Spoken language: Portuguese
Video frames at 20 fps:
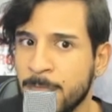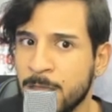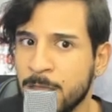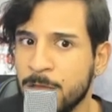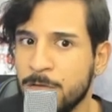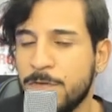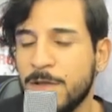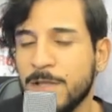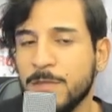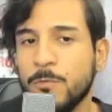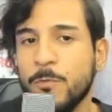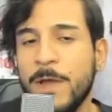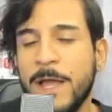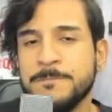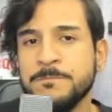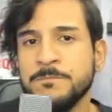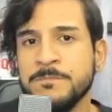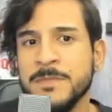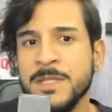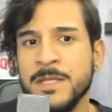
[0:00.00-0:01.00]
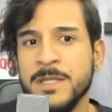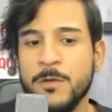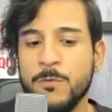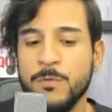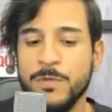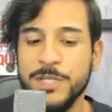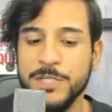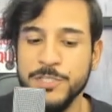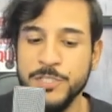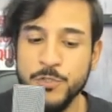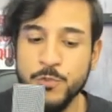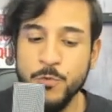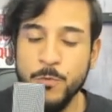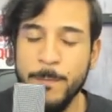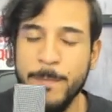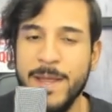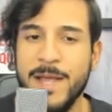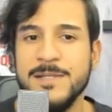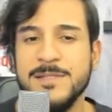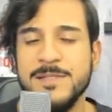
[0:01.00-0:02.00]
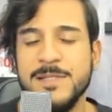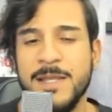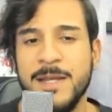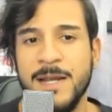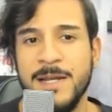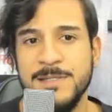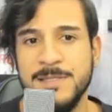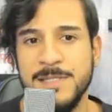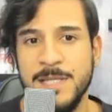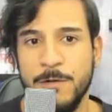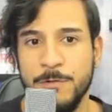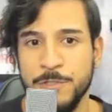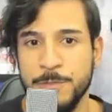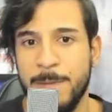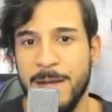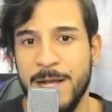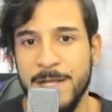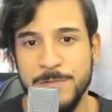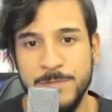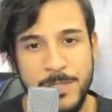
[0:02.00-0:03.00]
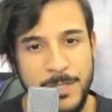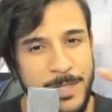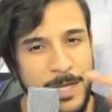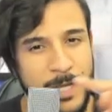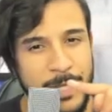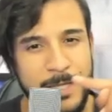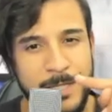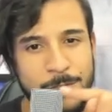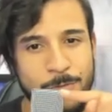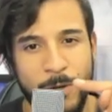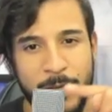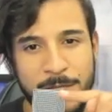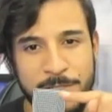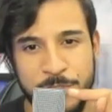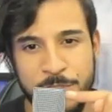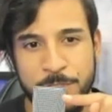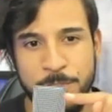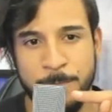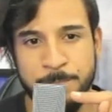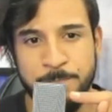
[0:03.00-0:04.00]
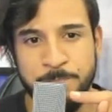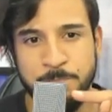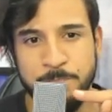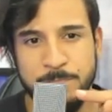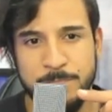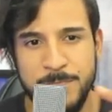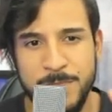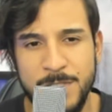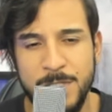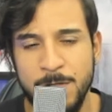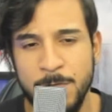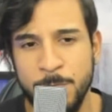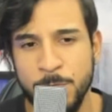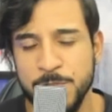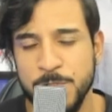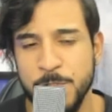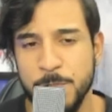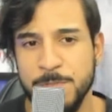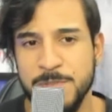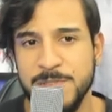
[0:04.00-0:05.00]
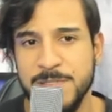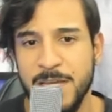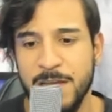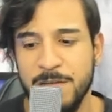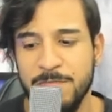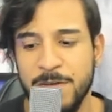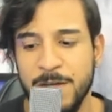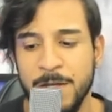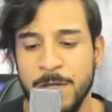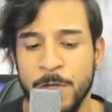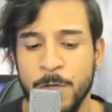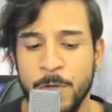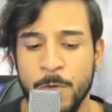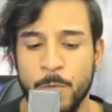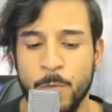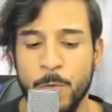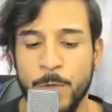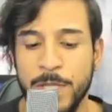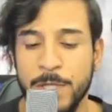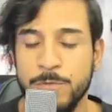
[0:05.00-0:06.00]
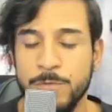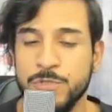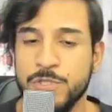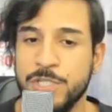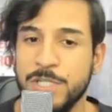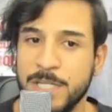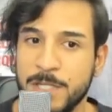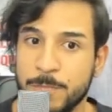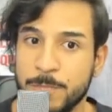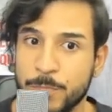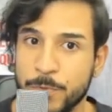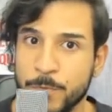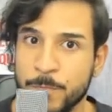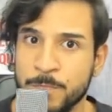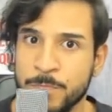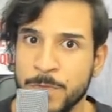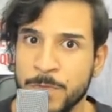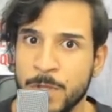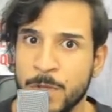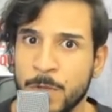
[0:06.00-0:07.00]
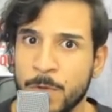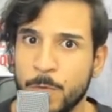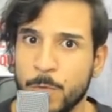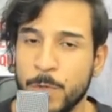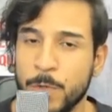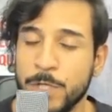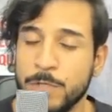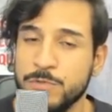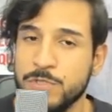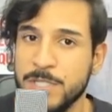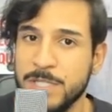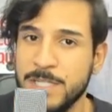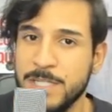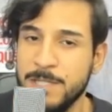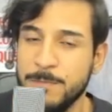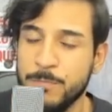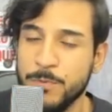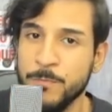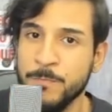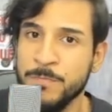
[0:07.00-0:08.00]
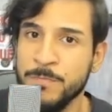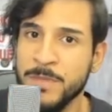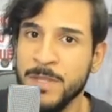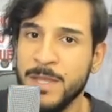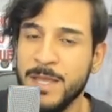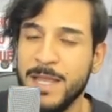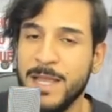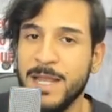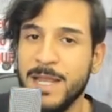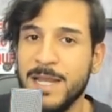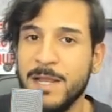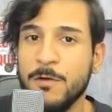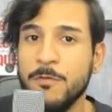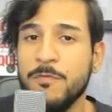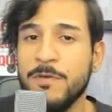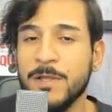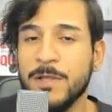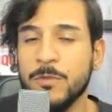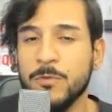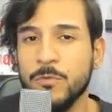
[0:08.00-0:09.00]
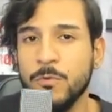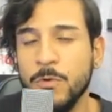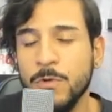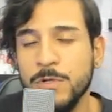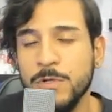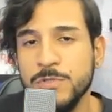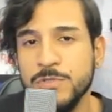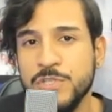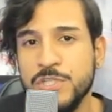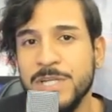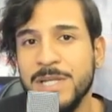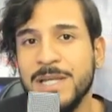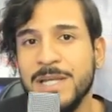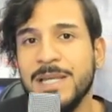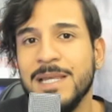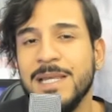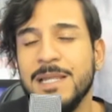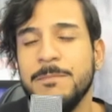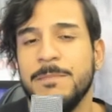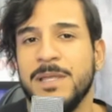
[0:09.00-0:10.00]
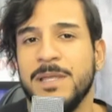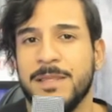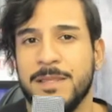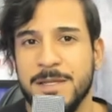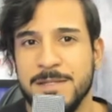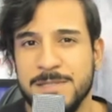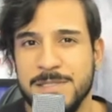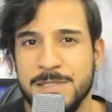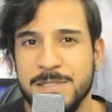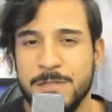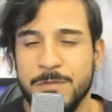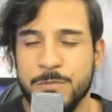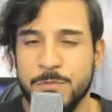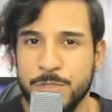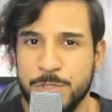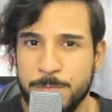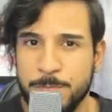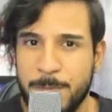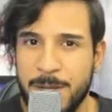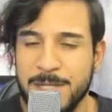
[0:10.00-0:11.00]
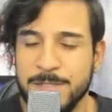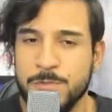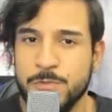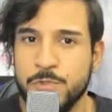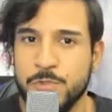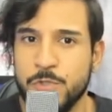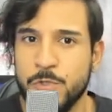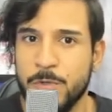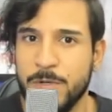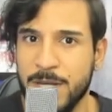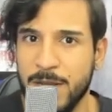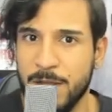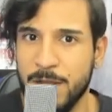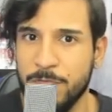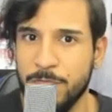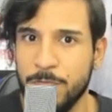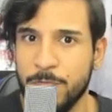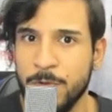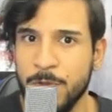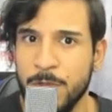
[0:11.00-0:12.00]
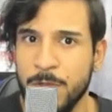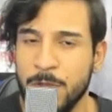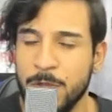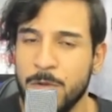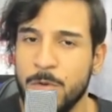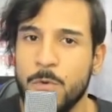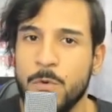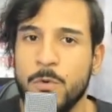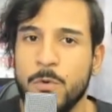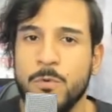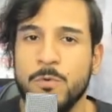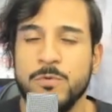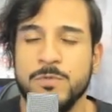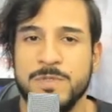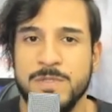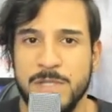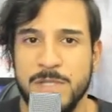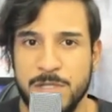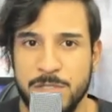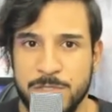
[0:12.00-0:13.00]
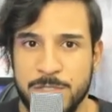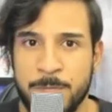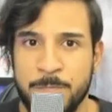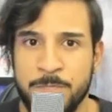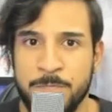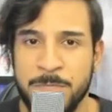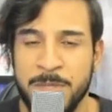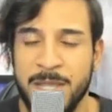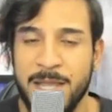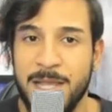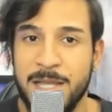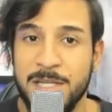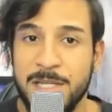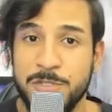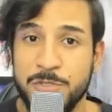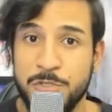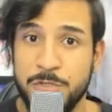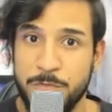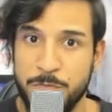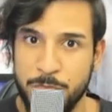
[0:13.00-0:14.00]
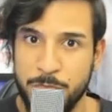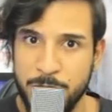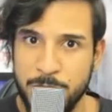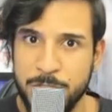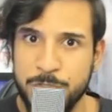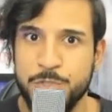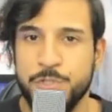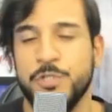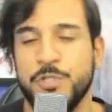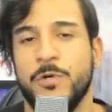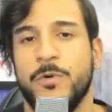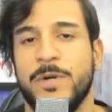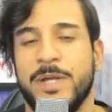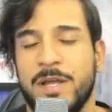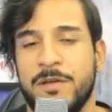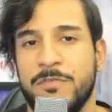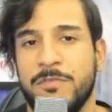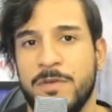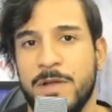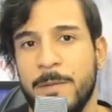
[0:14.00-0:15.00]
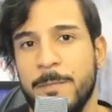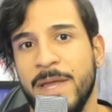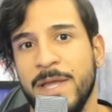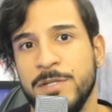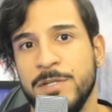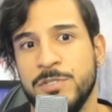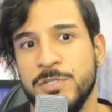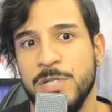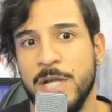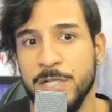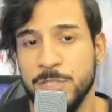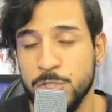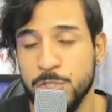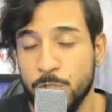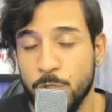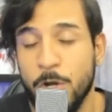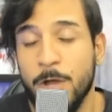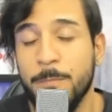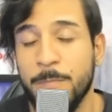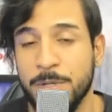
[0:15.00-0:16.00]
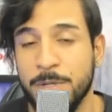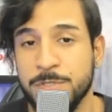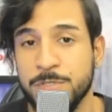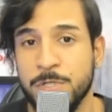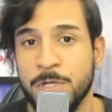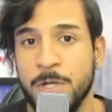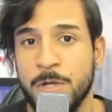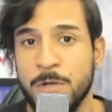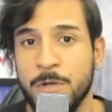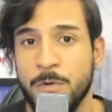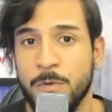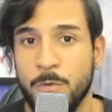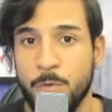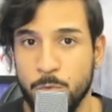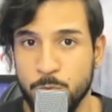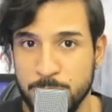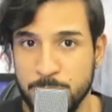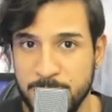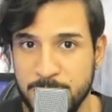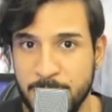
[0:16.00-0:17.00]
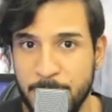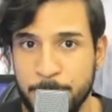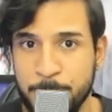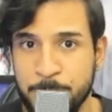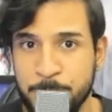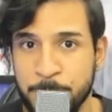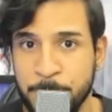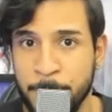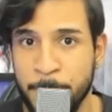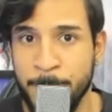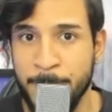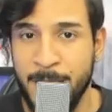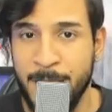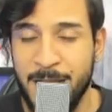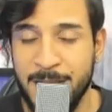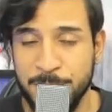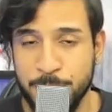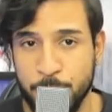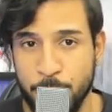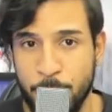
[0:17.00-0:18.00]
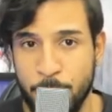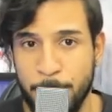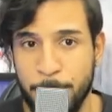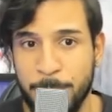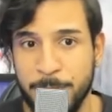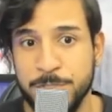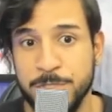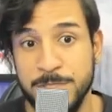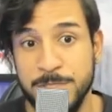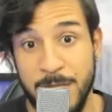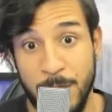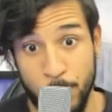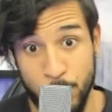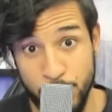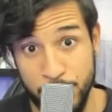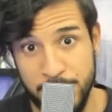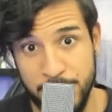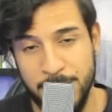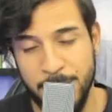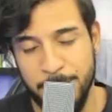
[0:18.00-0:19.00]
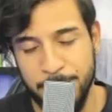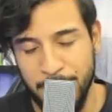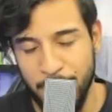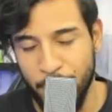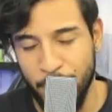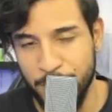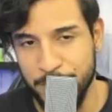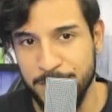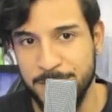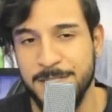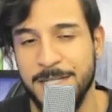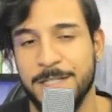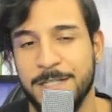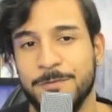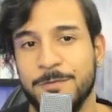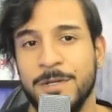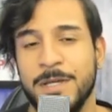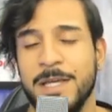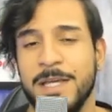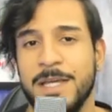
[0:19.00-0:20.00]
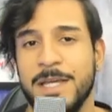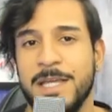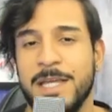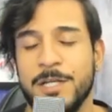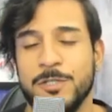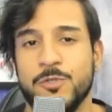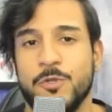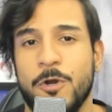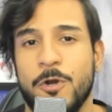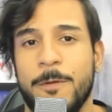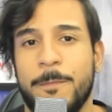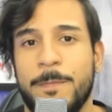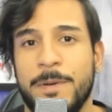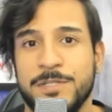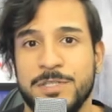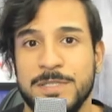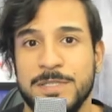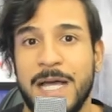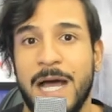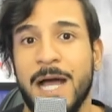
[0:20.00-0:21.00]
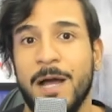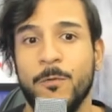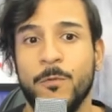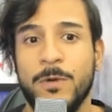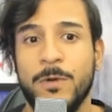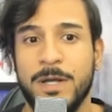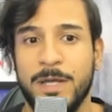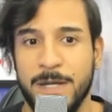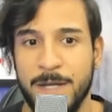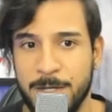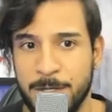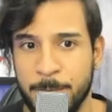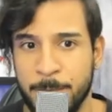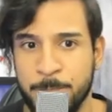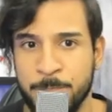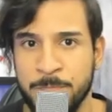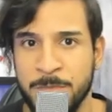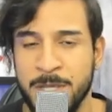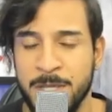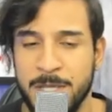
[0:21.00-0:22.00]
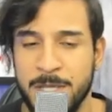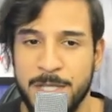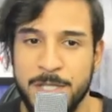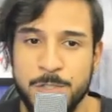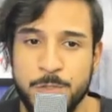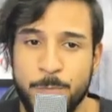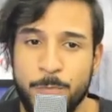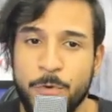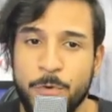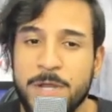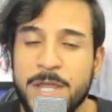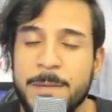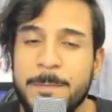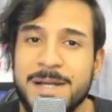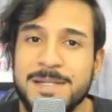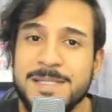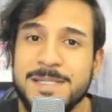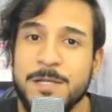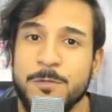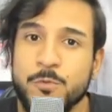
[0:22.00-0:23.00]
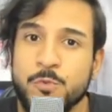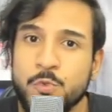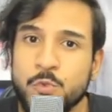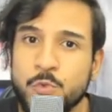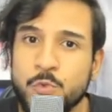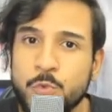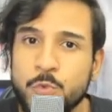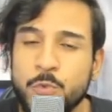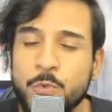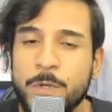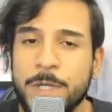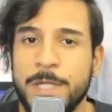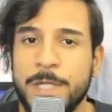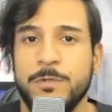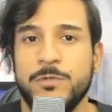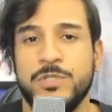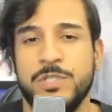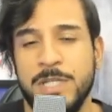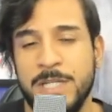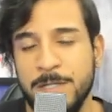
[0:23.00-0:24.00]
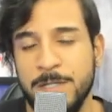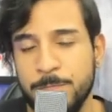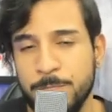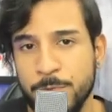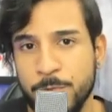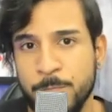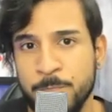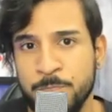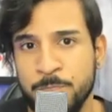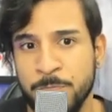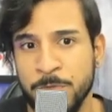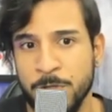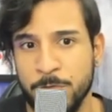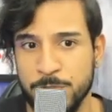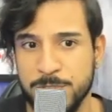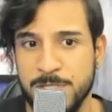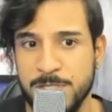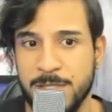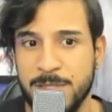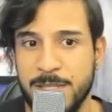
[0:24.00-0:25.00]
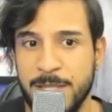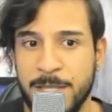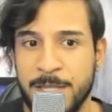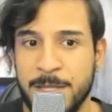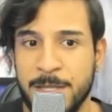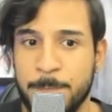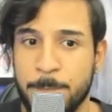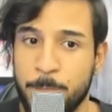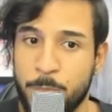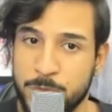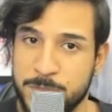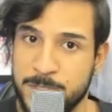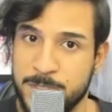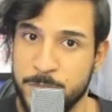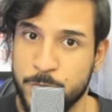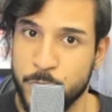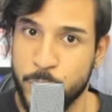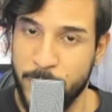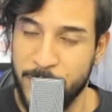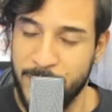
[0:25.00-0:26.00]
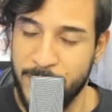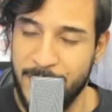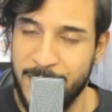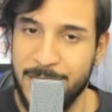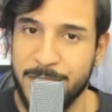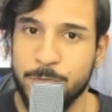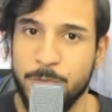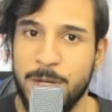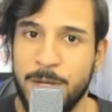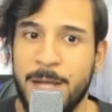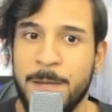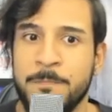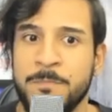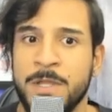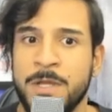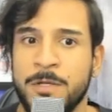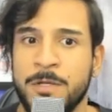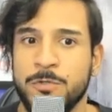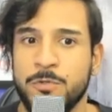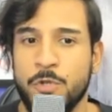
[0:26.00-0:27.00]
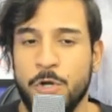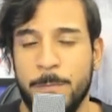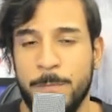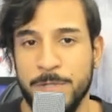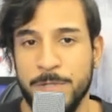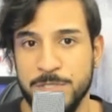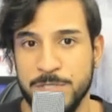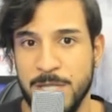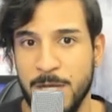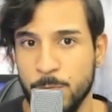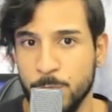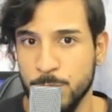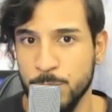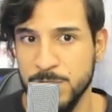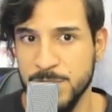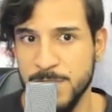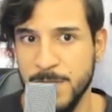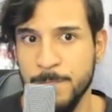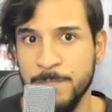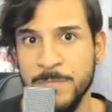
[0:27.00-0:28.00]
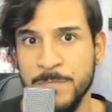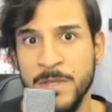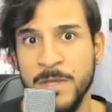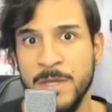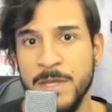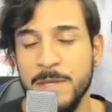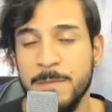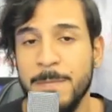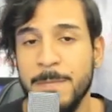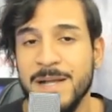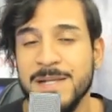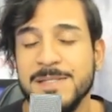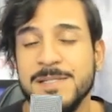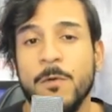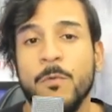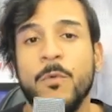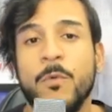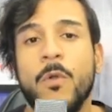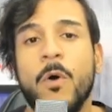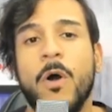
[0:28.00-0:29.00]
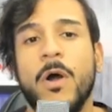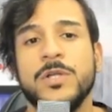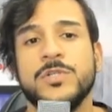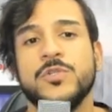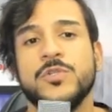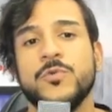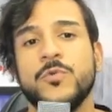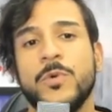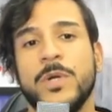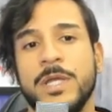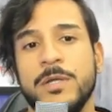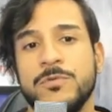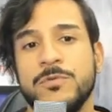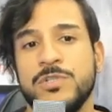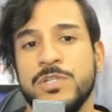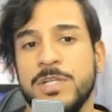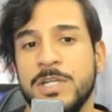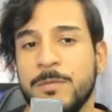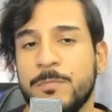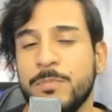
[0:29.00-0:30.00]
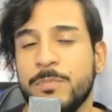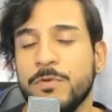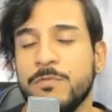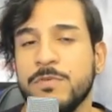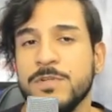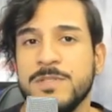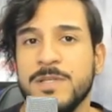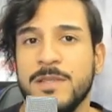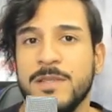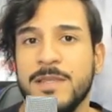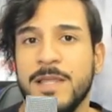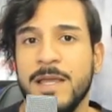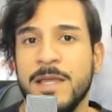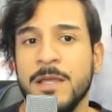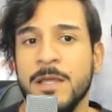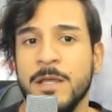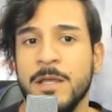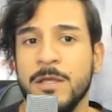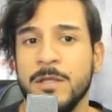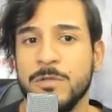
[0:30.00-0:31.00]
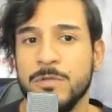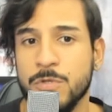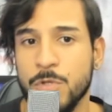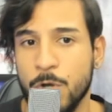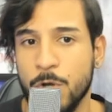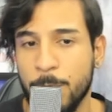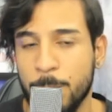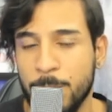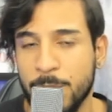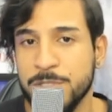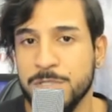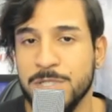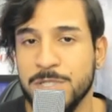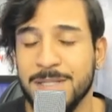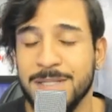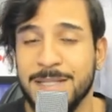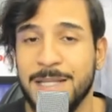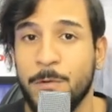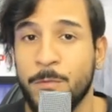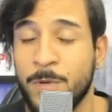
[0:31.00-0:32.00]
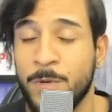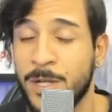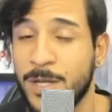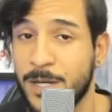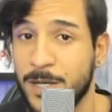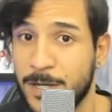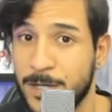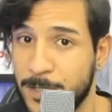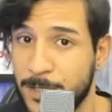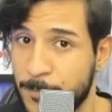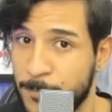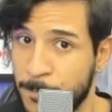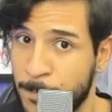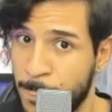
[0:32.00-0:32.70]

Fato é que quando a gente começa a analisar o espaço que está aqui do ladinho, você observa o rio de Dnipro. O rio de Dnipro ele é um fator de limitação do espaço geográfico, ou seja, ele divide geograficamente as tropas Rússia, as tropas da Rússia, melhor dizendo, e as tropas da Ucrânia. Isso porque mais ao sul do rio de Dnipro, você tem posicionado lá tropas da Rússia, e mais ao norte do rio de Dnipro você tem tropas da Ucrânia,